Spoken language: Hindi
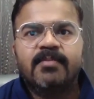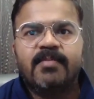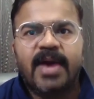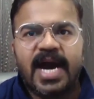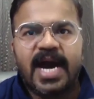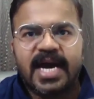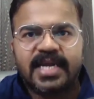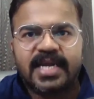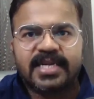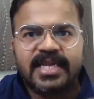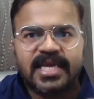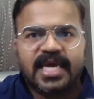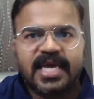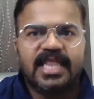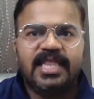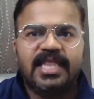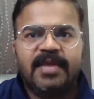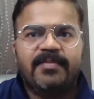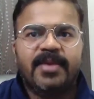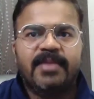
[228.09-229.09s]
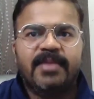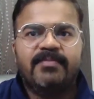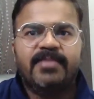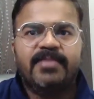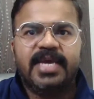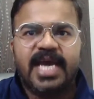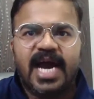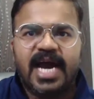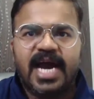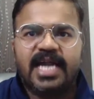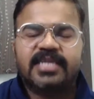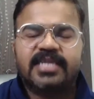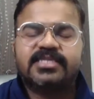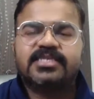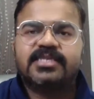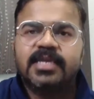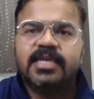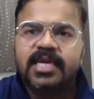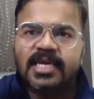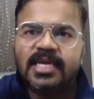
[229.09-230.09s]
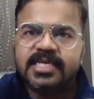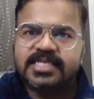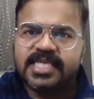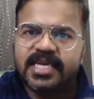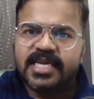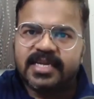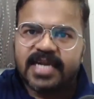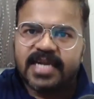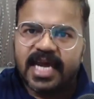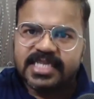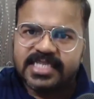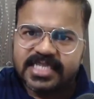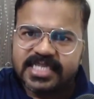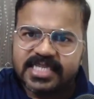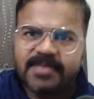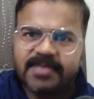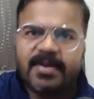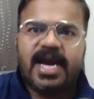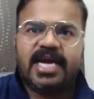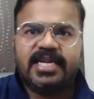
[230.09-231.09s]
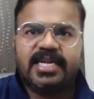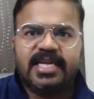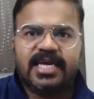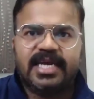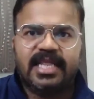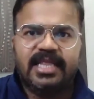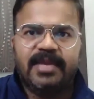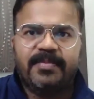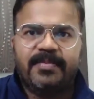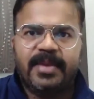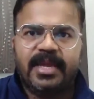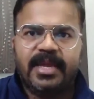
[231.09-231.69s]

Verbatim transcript: बाहर निकलने पे बिहार से राज्य से बाहर निकलने पे